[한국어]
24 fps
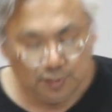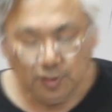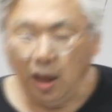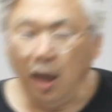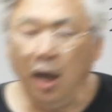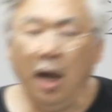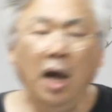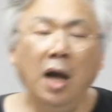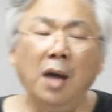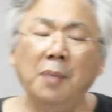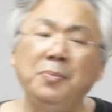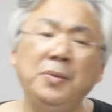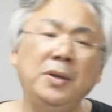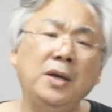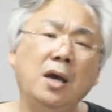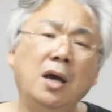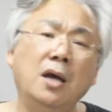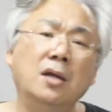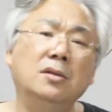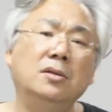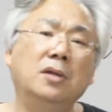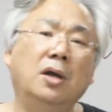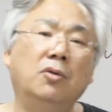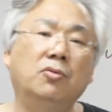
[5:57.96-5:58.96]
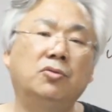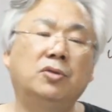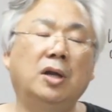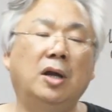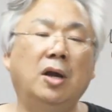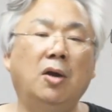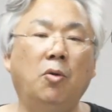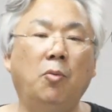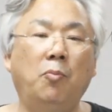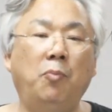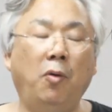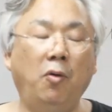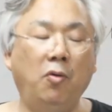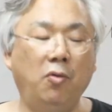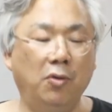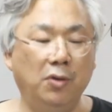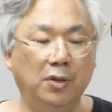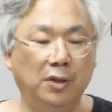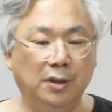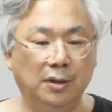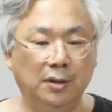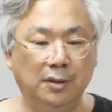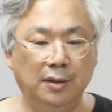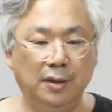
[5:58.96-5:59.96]
탑이 안 나오더라고.
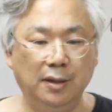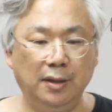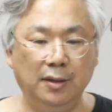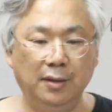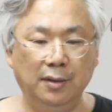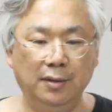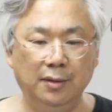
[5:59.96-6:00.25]
보고 있는데